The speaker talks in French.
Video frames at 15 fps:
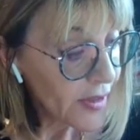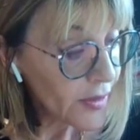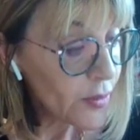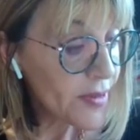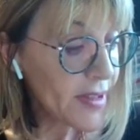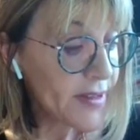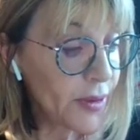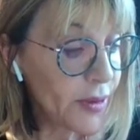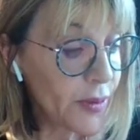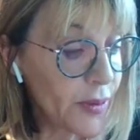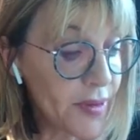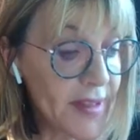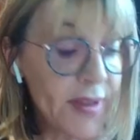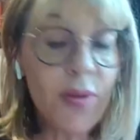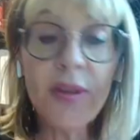Et on va
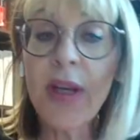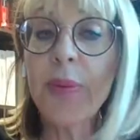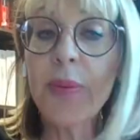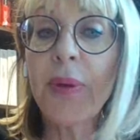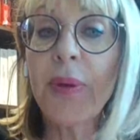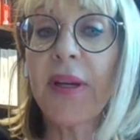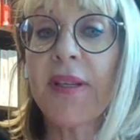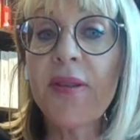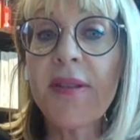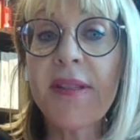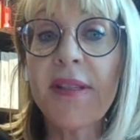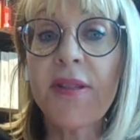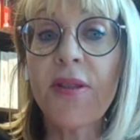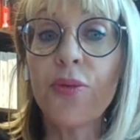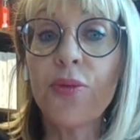constater aussi qu'au cas
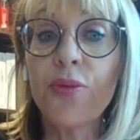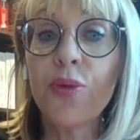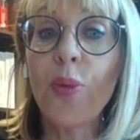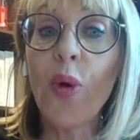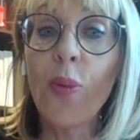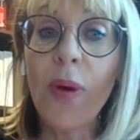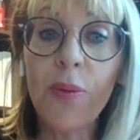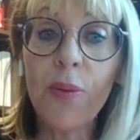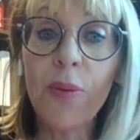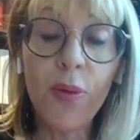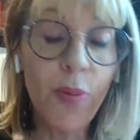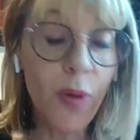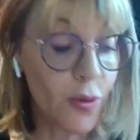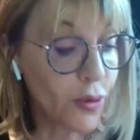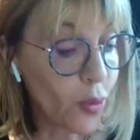présent, c'est sans doute
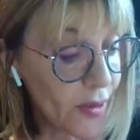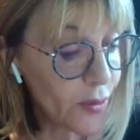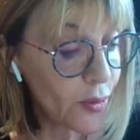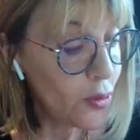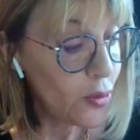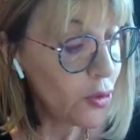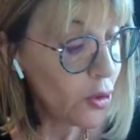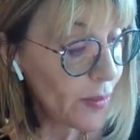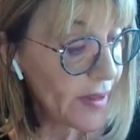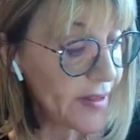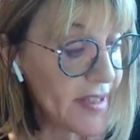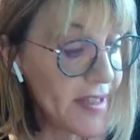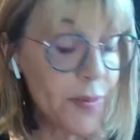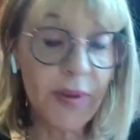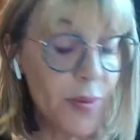probablement le droit de
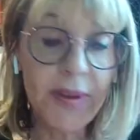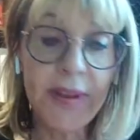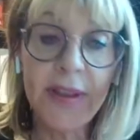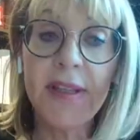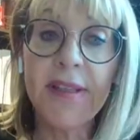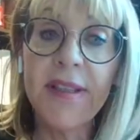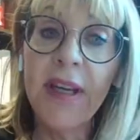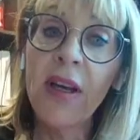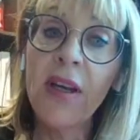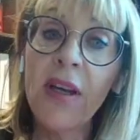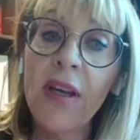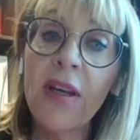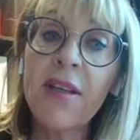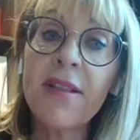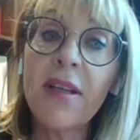l'urbanisme qui est
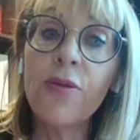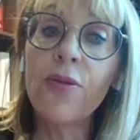ici